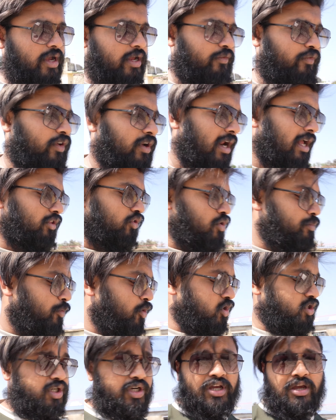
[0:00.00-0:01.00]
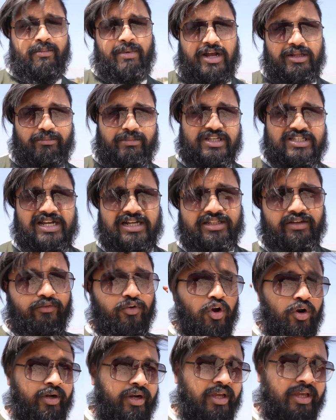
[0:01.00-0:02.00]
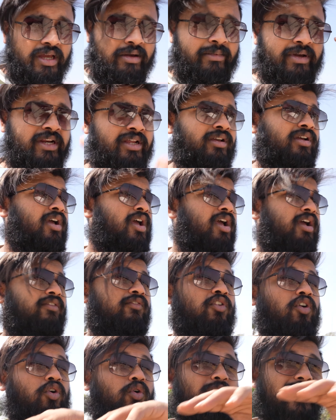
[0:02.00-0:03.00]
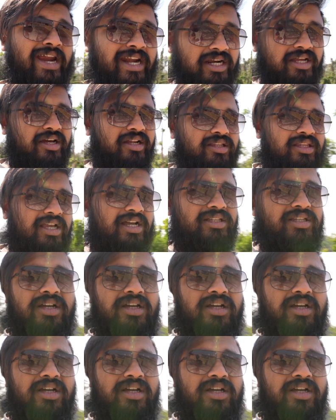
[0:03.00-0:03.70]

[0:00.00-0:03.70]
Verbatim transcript: एंड फिर रात को पहुंचने के बाद मैं ज़्यादा व्लॉग नहीं किया मैंने व्लॉग को एंड कर दिया